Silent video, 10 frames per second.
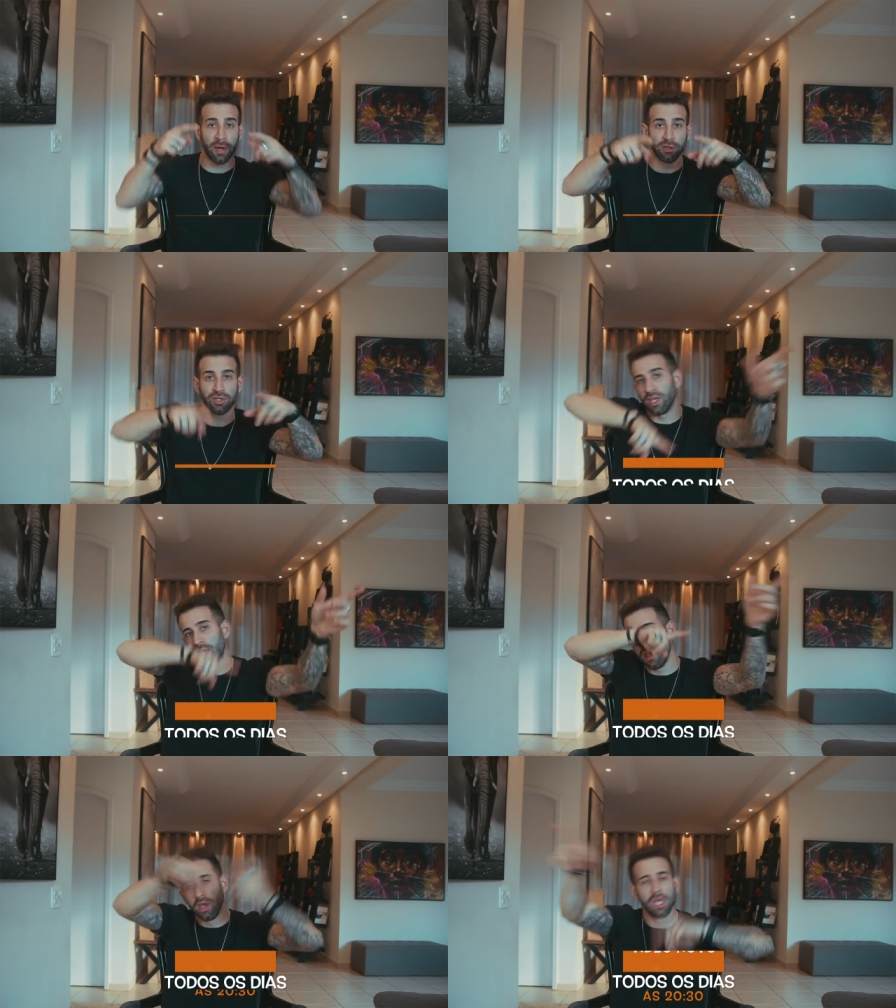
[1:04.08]
para
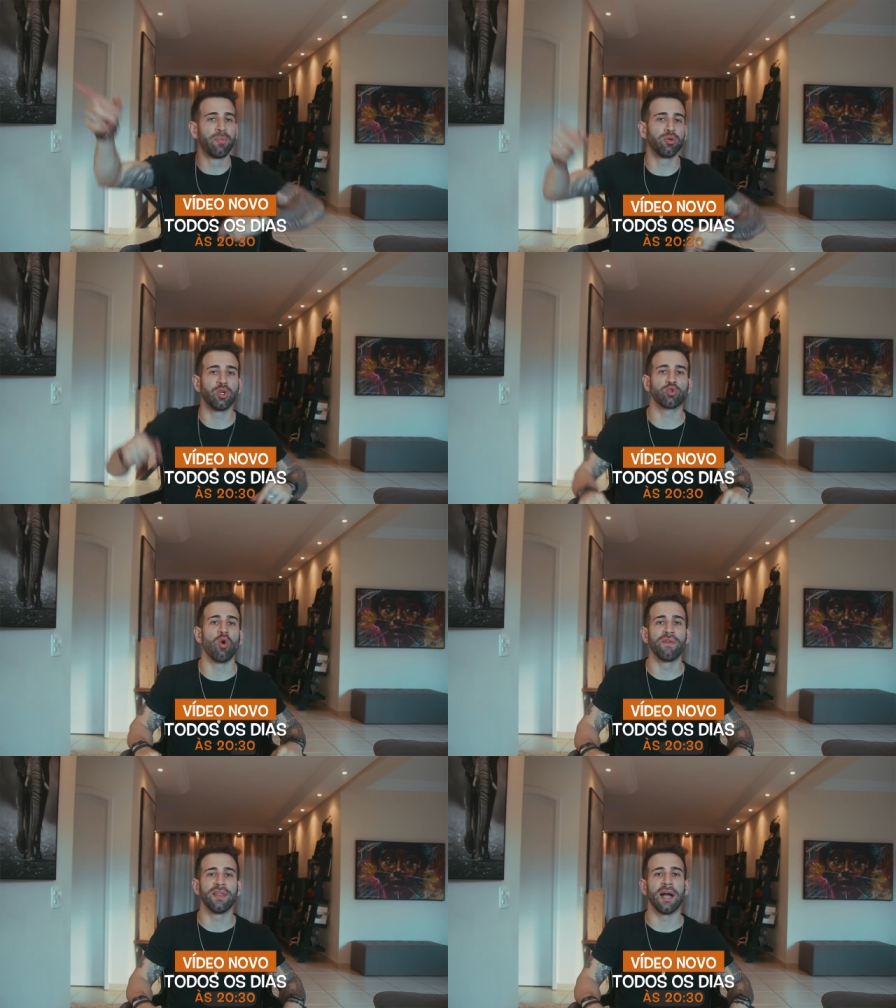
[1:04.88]
você e para os seus
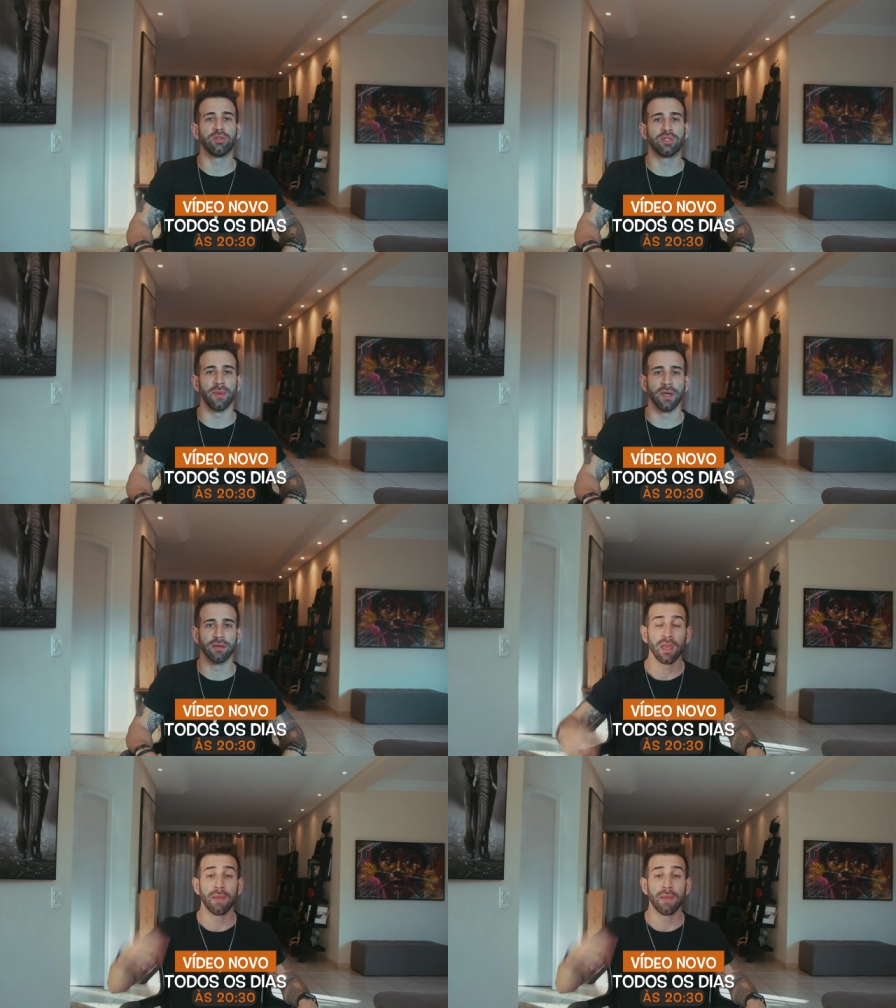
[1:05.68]
convidados também.